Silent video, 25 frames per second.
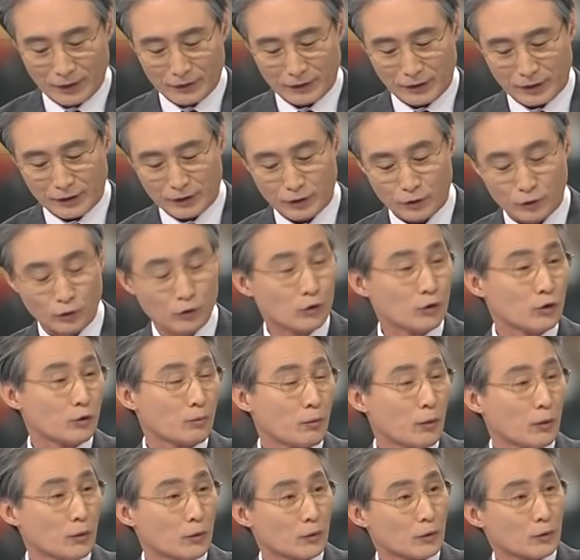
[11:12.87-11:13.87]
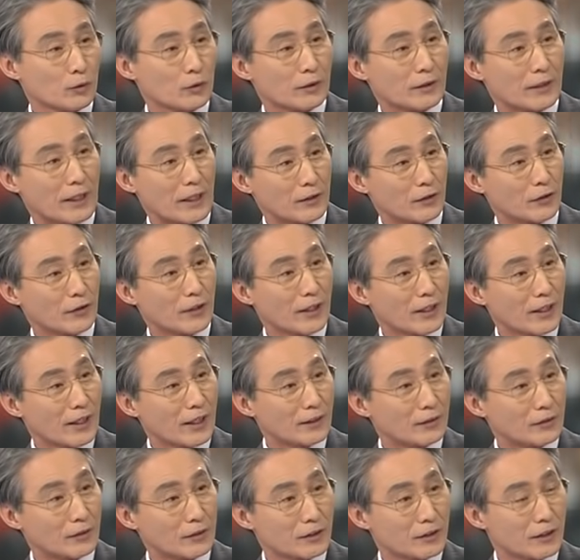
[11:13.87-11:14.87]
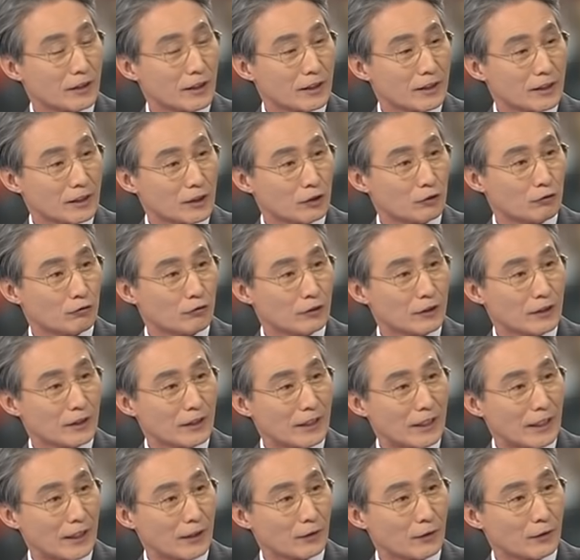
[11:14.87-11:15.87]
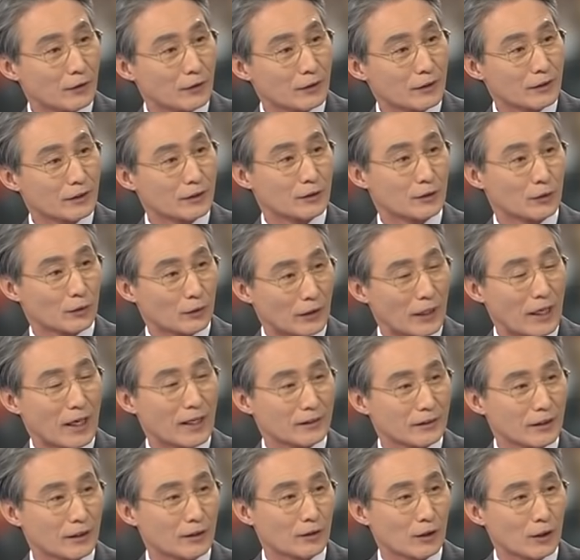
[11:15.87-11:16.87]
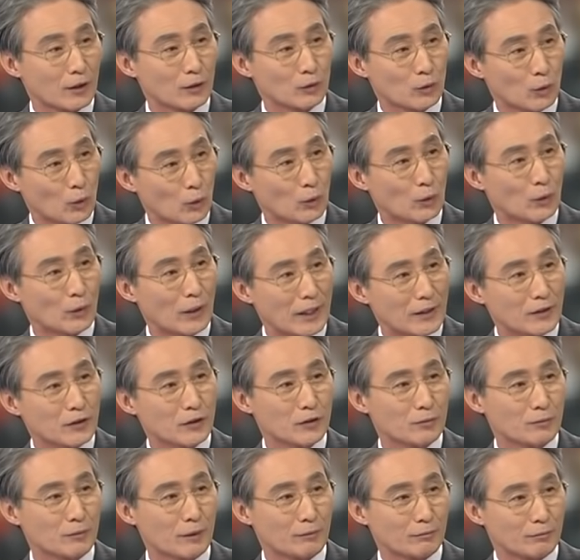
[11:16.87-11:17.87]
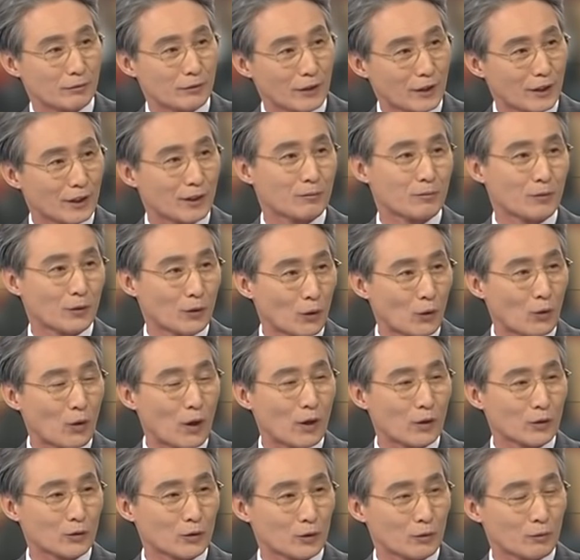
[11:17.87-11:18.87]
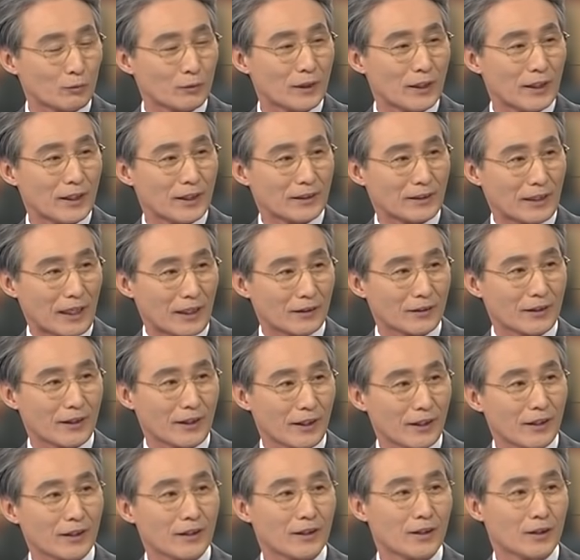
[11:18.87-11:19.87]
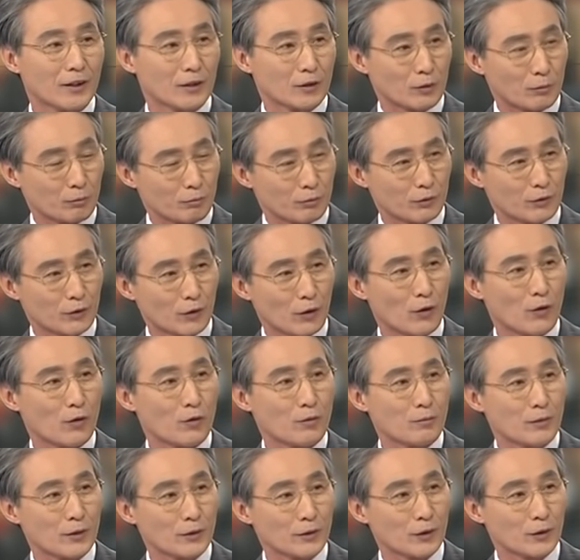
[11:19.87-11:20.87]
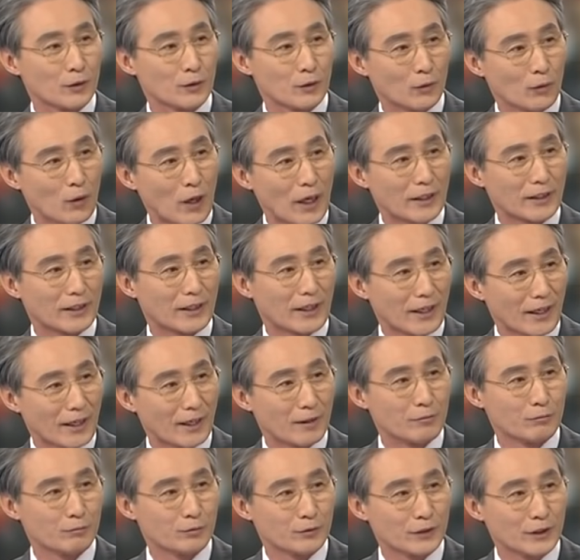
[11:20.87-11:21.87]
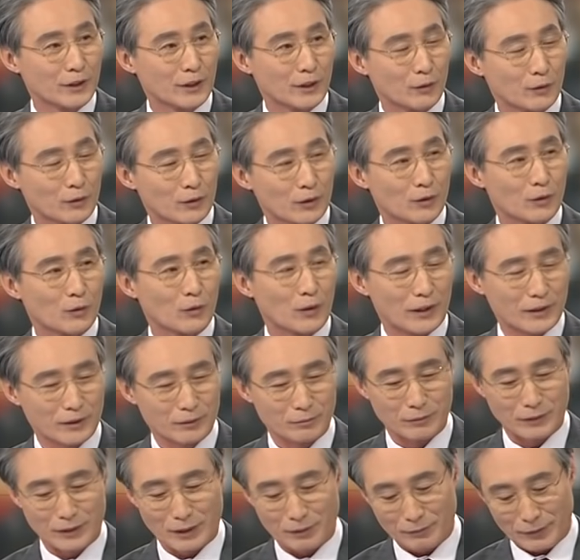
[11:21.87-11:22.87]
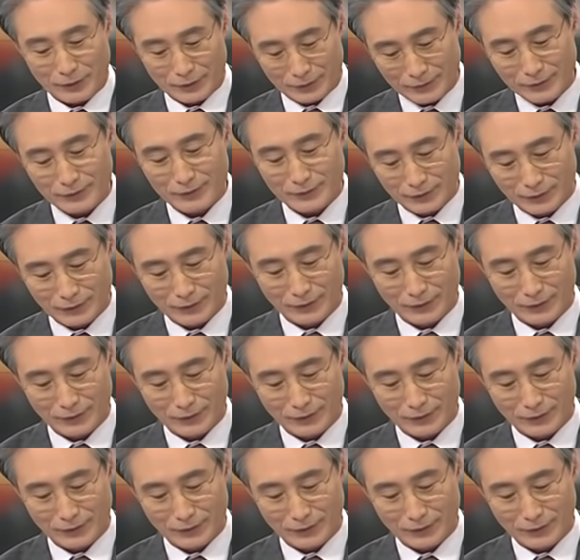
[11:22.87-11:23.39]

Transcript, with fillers: 사실 윤 후보도 대전에 가서 지난 29일인가요? 예. 그쪽 대학생들하고 토론을 했었습니다. 그렇습니다. 분위기는 뭐 요거하고 좀 다르게 좀 부드러우면서도 화기애애한 분위기로 끌고 갔습니다만은